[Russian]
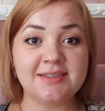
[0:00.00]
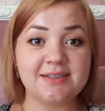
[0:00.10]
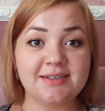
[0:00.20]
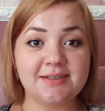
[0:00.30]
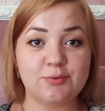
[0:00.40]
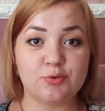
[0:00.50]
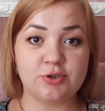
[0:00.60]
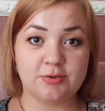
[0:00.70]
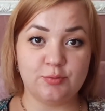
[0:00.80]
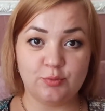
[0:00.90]
Uh,
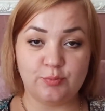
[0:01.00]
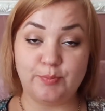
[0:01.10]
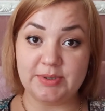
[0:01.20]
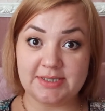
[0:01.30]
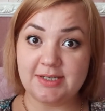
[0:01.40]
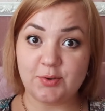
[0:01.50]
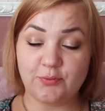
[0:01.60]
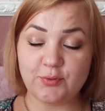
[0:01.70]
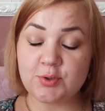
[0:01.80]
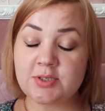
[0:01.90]
уже, думаю,
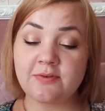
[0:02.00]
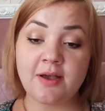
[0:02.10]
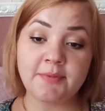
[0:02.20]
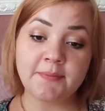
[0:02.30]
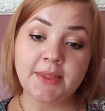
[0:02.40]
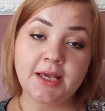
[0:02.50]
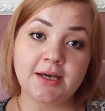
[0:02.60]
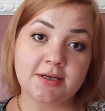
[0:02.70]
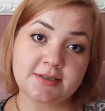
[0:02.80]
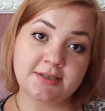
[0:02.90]
поздороваюсь с вами,
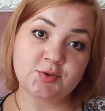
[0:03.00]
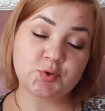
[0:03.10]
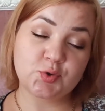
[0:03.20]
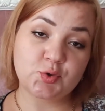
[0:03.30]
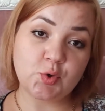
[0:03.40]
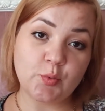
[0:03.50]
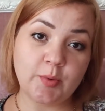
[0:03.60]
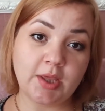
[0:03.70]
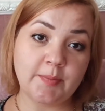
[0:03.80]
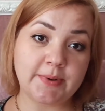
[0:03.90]
расскажу, что у
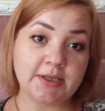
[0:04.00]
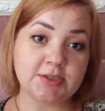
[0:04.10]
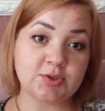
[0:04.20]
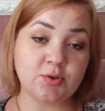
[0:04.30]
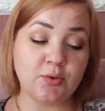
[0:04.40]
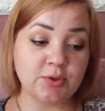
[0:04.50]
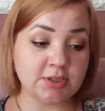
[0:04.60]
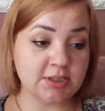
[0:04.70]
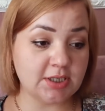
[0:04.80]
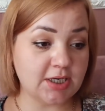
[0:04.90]
меня
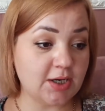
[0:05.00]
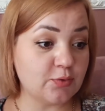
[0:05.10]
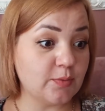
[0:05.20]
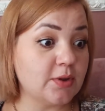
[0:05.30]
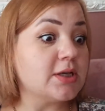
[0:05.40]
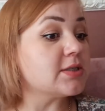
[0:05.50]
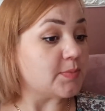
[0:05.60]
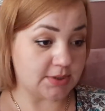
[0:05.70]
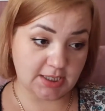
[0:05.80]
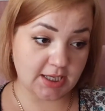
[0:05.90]
происходит и как у нас
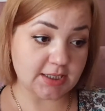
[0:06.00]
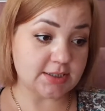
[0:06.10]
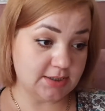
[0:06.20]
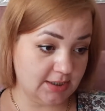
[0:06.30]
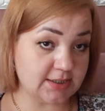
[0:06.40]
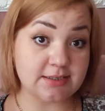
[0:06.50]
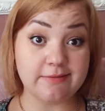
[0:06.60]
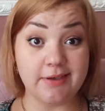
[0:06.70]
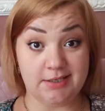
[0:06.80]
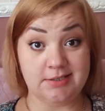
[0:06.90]
обстоят дела с
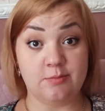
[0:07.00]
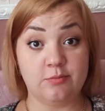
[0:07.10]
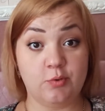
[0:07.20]
весом.